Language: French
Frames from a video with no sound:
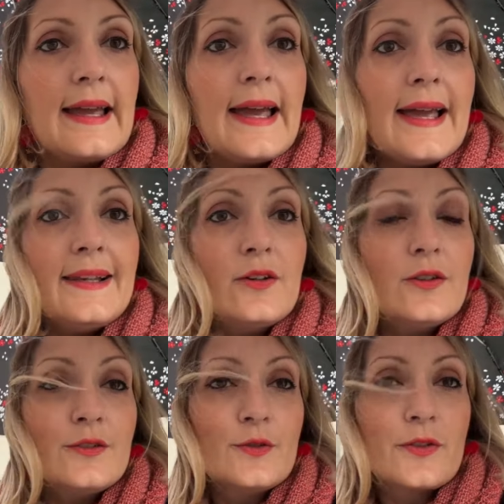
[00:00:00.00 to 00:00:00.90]
Hello,
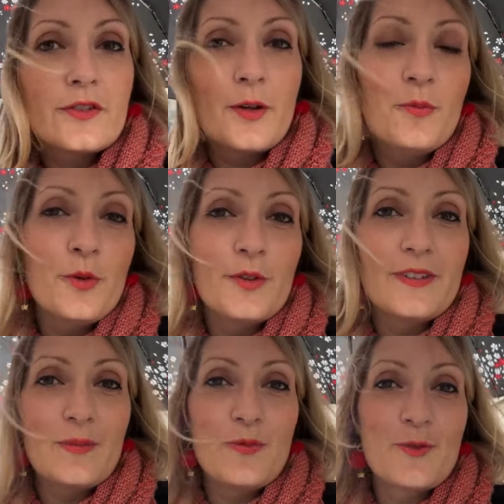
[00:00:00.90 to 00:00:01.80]
nous sommes euh,
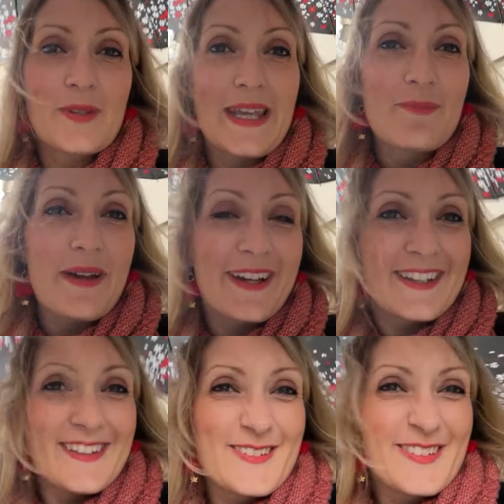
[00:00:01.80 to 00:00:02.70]
début juillet à Paris,
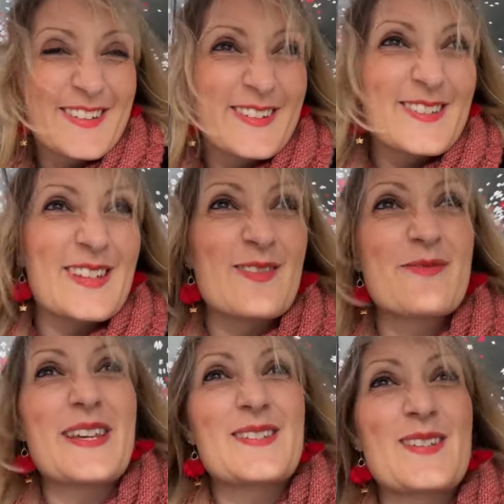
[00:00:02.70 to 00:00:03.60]
donc euh, nous avons
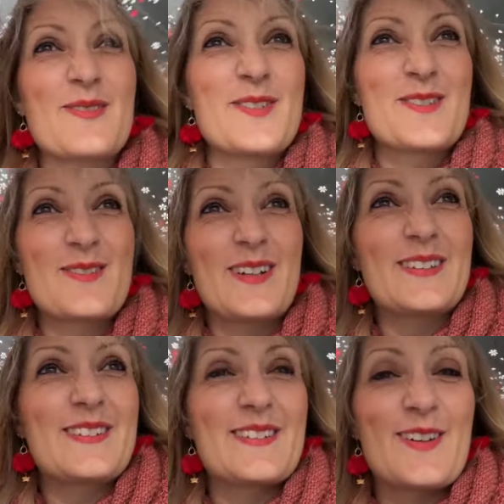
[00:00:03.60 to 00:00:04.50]
bien sûr besoin
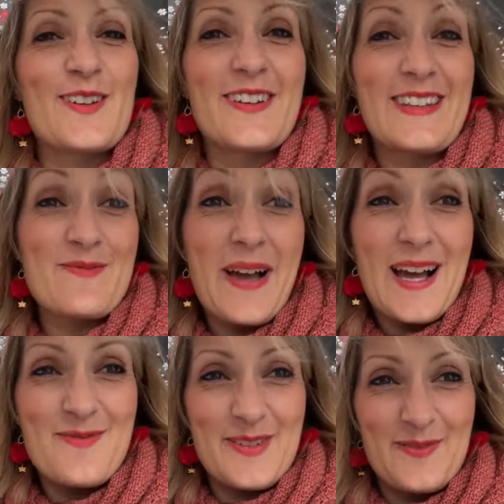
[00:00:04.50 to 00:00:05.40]
d'un
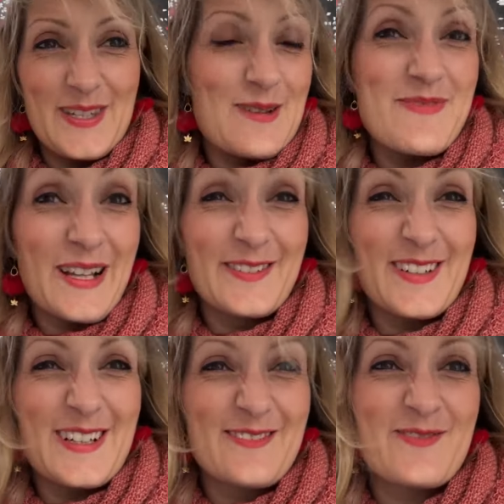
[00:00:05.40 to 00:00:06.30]
parapluie, il y a plein de
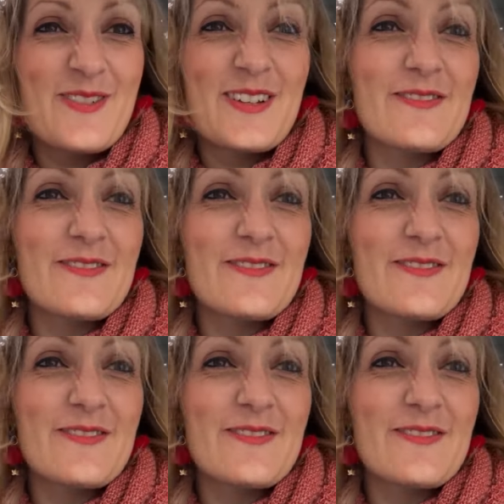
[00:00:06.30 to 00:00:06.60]
vent comme vous pouvez